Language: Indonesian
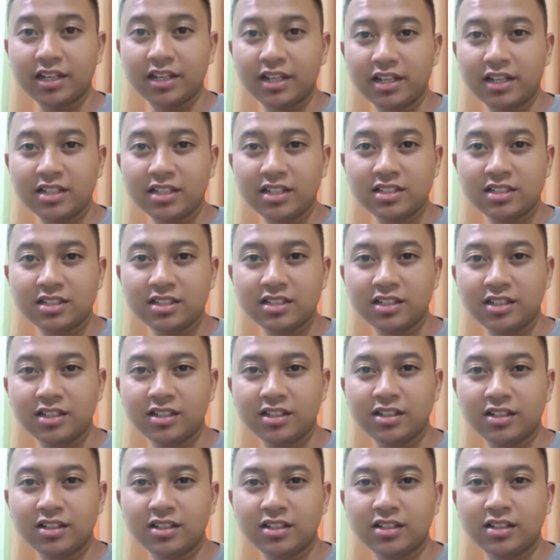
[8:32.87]
ya guys
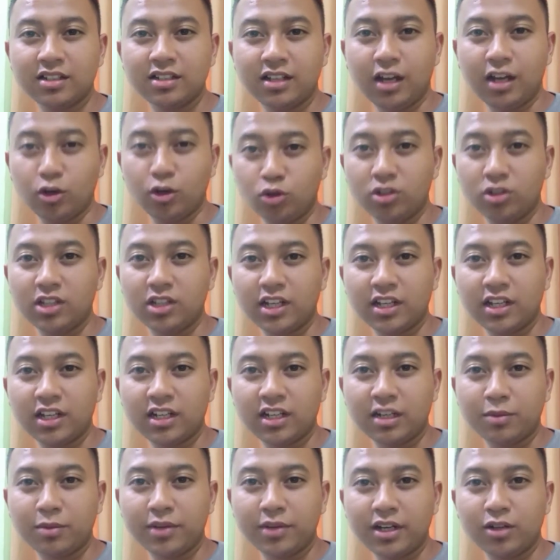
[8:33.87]
Aku
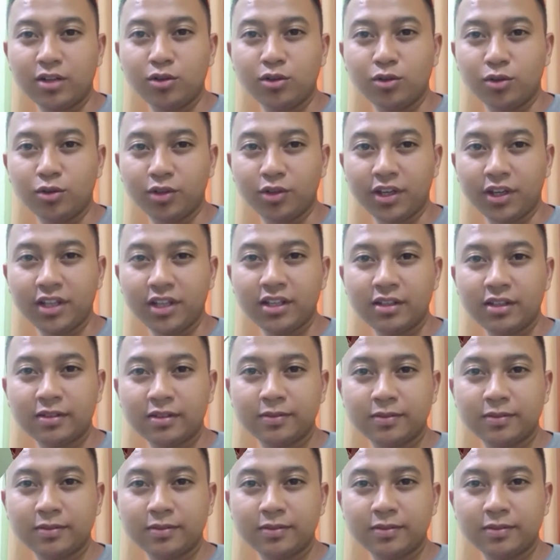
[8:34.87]
letakin kamera dulu, oke? Okay?